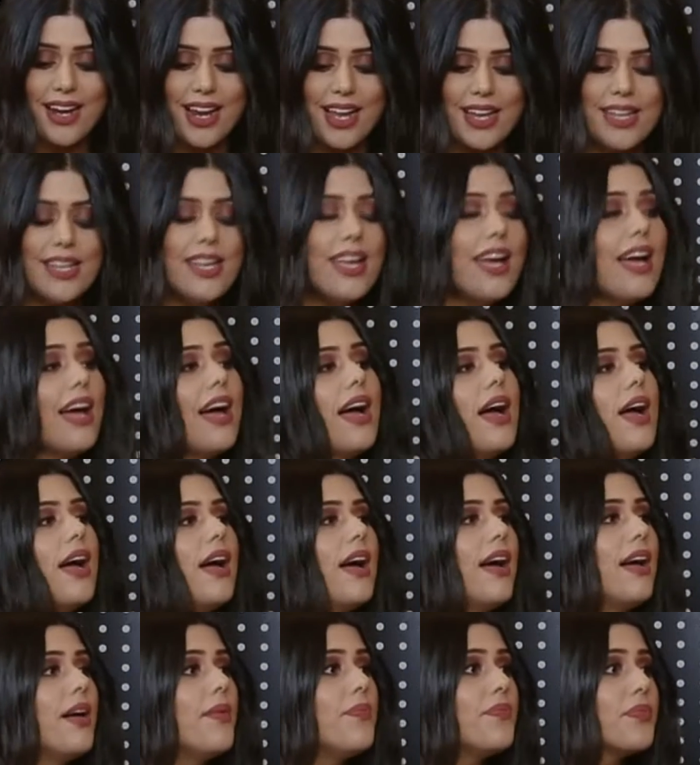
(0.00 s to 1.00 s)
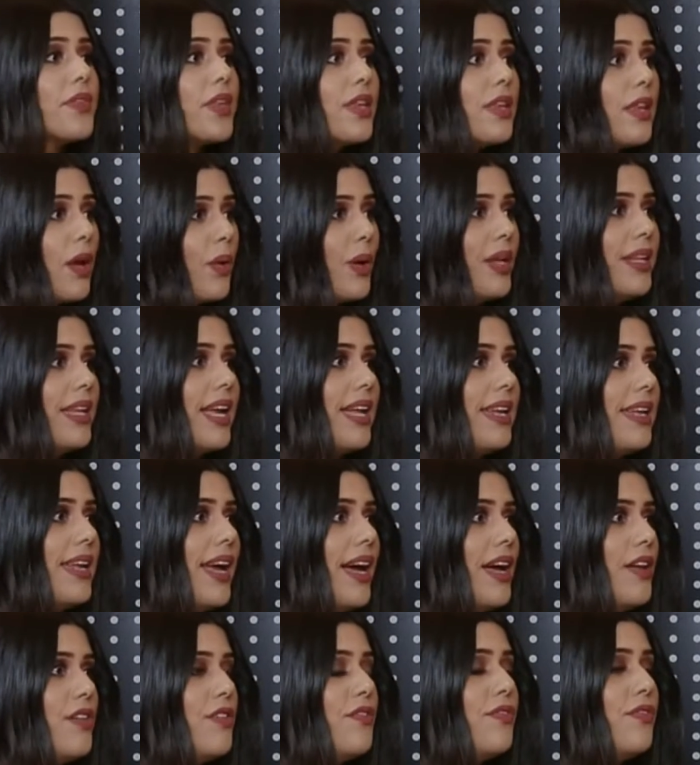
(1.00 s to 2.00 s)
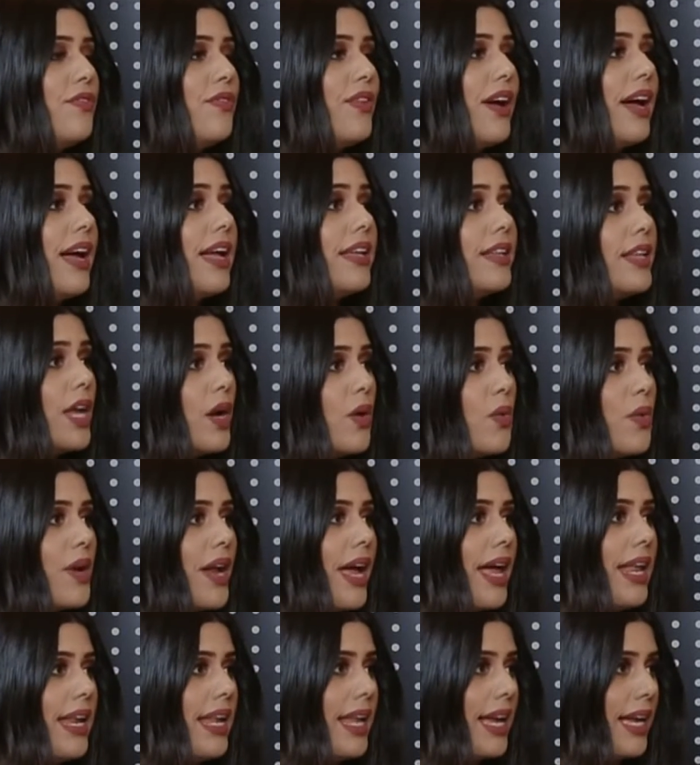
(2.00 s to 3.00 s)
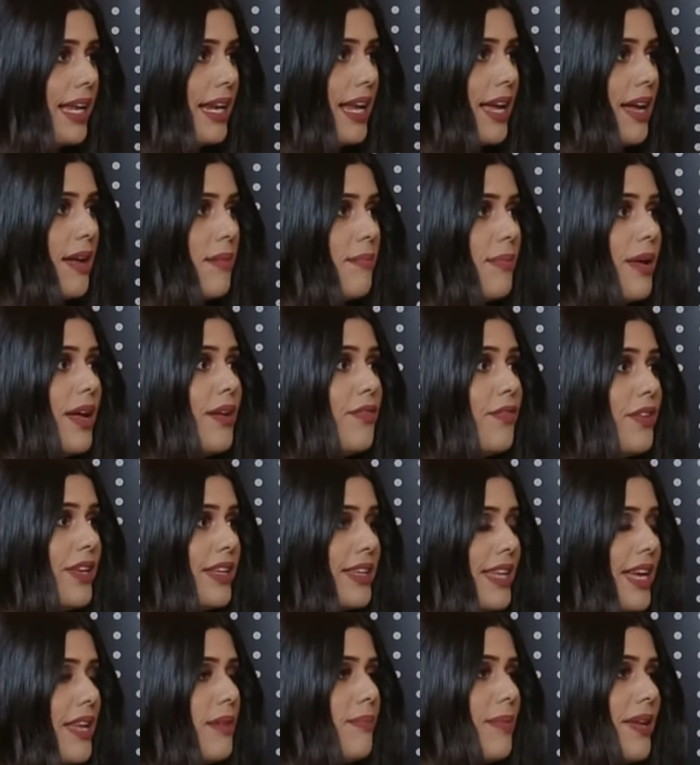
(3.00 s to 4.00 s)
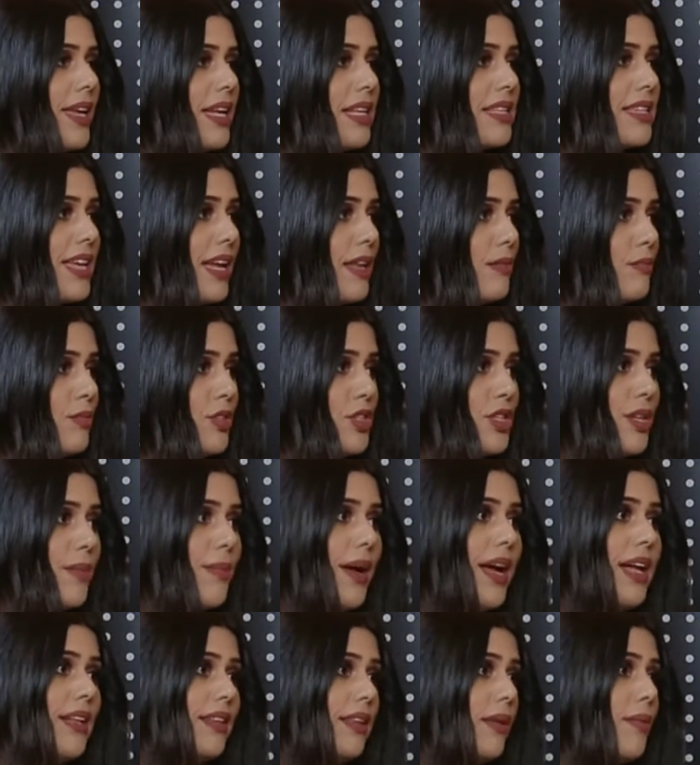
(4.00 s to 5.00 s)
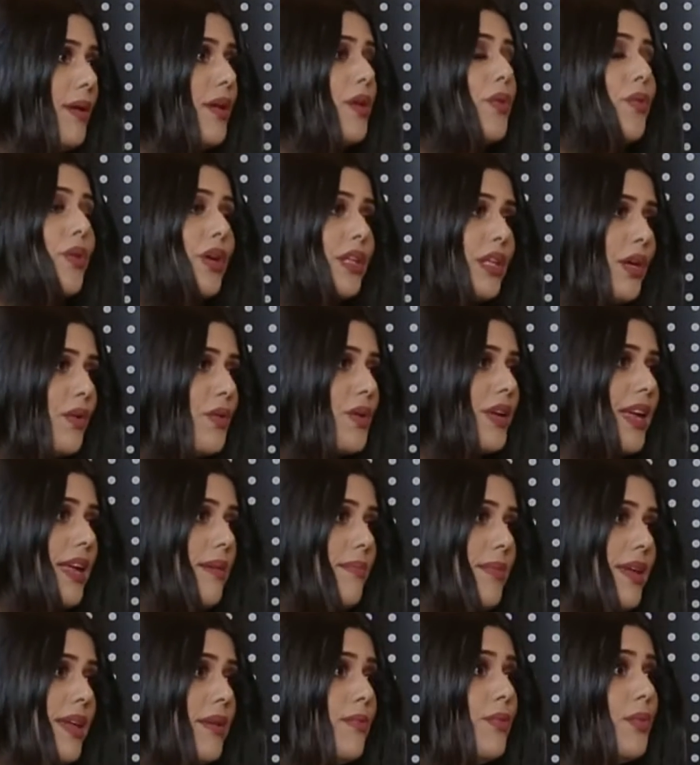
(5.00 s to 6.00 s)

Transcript: رانيا نود أن نعرف دور الإعلام في تنمية المجتمعات طبعا هو دور كبير